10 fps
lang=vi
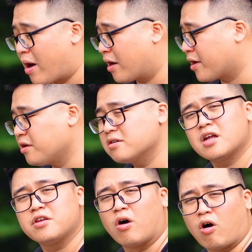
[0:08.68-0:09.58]
mang kích thước
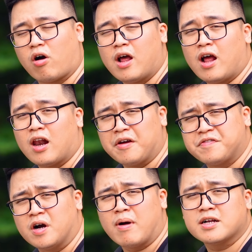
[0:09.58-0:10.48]
rất là nhỏ gọn, lại
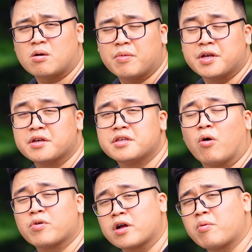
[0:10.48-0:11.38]
vừa mang trong mình những
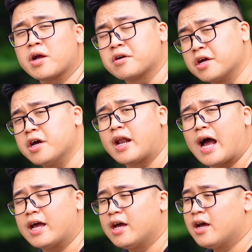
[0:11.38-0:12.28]
nhiều những công nghệ cực kỳ hiện
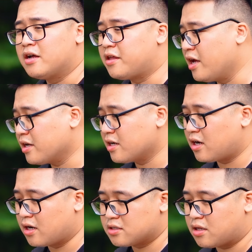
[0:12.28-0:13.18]
đại. Thế nên
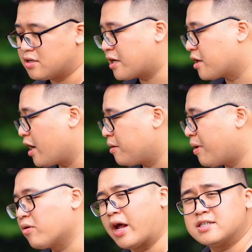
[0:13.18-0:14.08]
thời gian gần đây
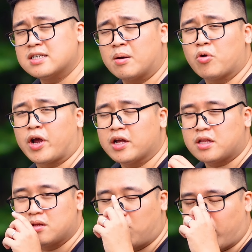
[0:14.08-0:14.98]
bắt đầu nảy sinh ra
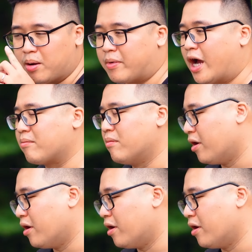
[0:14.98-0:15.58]
một hệ máy ảnh